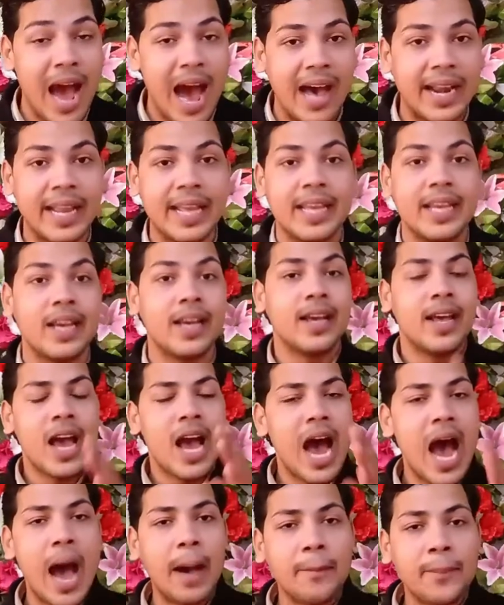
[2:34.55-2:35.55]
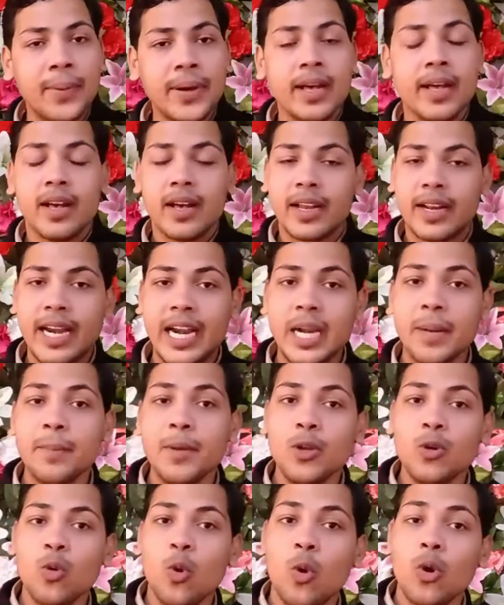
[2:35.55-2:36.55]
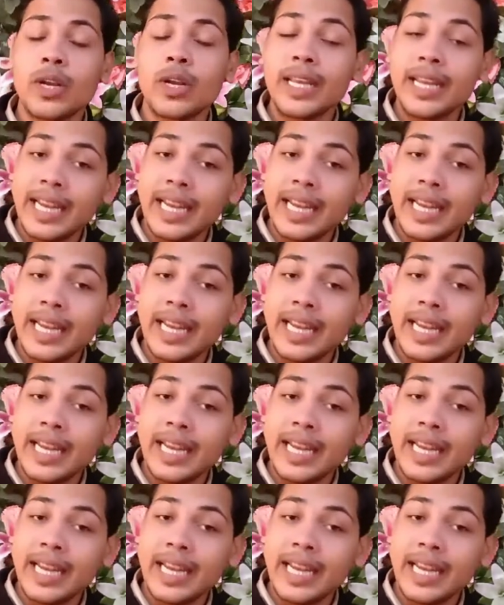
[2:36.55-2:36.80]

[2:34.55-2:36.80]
आ रहे हैं आप Redmi Note